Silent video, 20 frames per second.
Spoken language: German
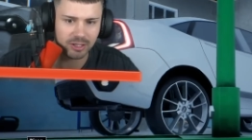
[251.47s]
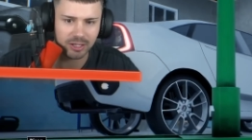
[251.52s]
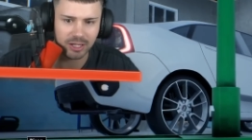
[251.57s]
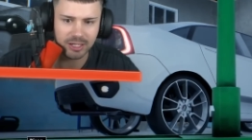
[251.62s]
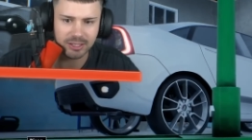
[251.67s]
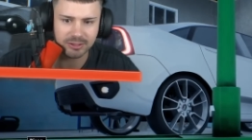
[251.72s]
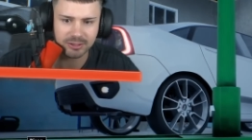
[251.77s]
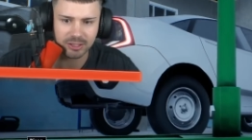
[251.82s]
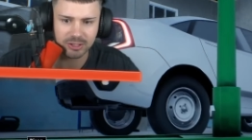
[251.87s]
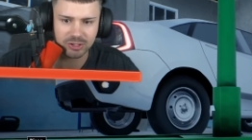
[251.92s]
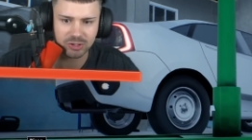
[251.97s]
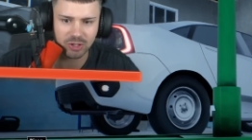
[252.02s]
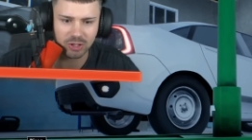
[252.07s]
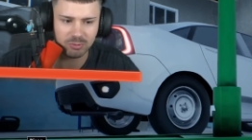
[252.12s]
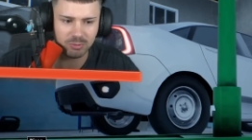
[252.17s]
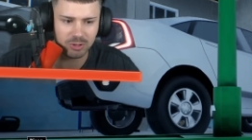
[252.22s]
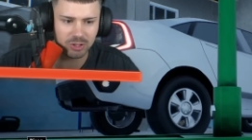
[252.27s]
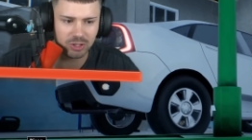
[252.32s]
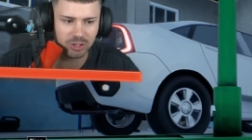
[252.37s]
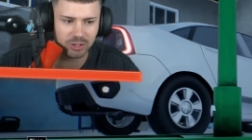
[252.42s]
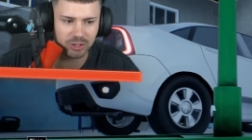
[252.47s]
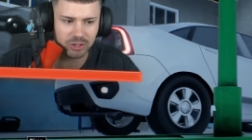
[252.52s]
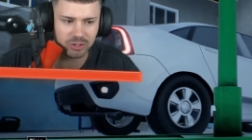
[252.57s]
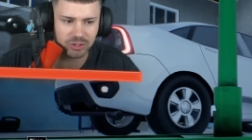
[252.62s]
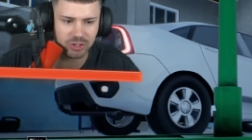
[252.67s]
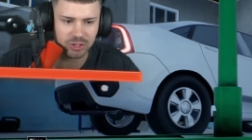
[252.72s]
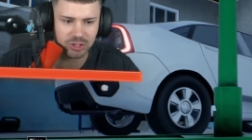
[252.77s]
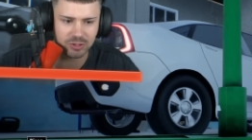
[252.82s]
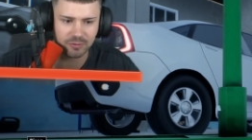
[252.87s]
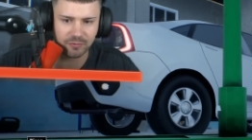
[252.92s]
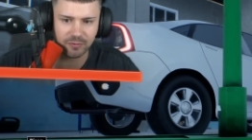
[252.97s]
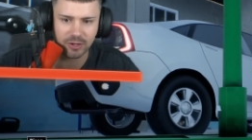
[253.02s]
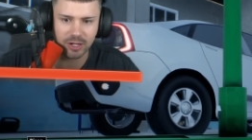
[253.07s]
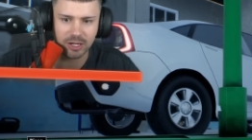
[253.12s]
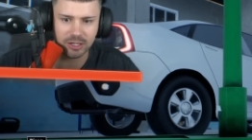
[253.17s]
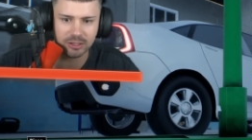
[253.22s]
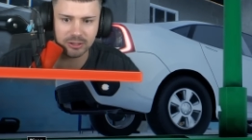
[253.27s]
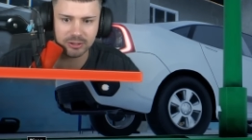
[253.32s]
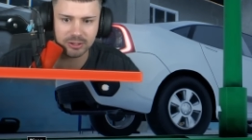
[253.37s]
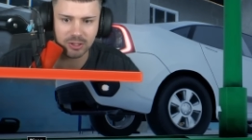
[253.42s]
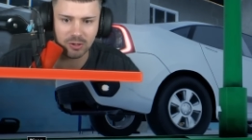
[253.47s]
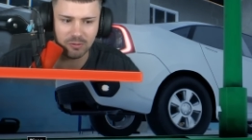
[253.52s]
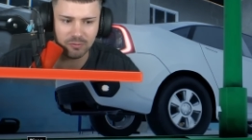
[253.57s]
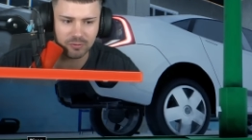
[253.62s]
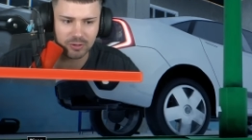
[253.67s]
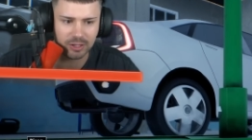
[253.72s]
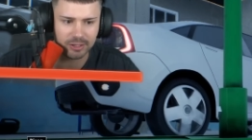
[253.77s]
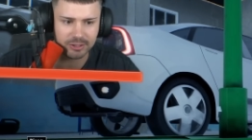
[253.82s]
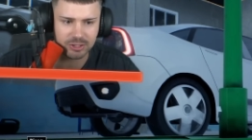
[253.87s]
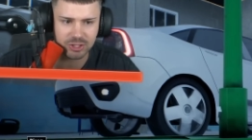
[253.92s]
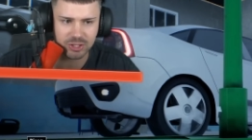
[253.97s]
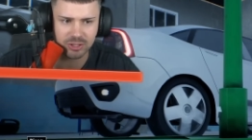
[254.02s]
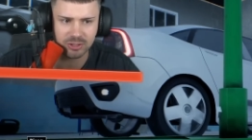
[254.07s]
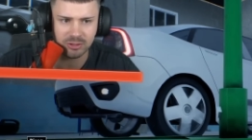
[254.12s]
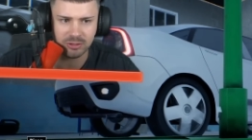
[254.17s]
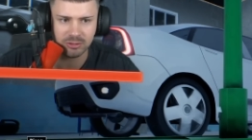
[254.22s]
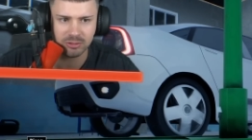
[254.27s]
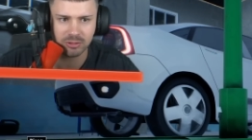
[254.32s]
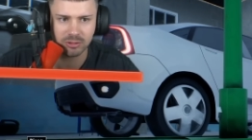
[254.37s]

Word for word: Alter, ich könnte mir hier richtig Felgen draufklatschen.